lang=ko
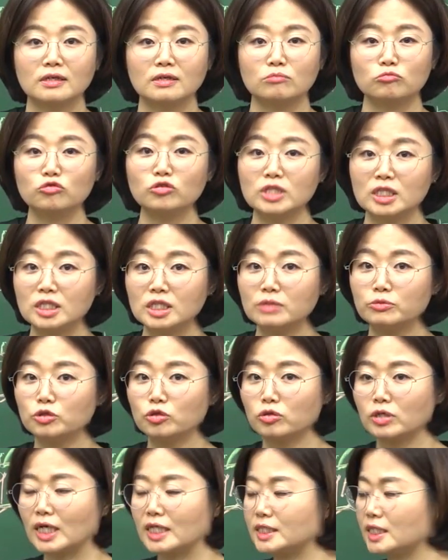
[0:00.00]
물론
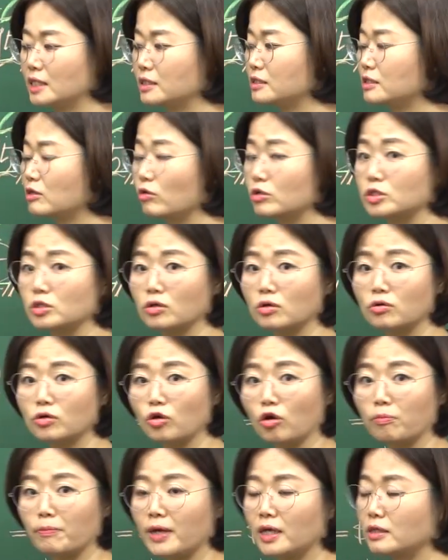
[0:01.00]
인디비주얼이 가지 않는다고 했어.
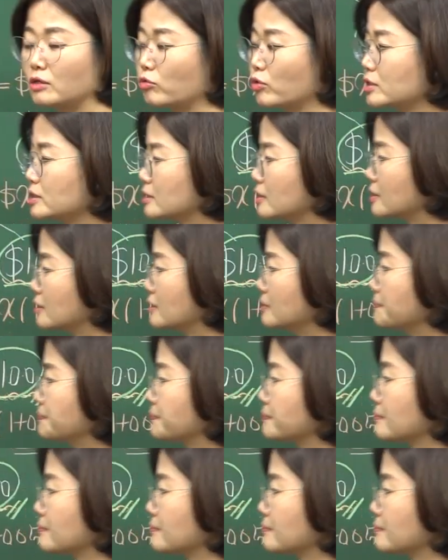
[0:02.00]
경매한다고 했어요.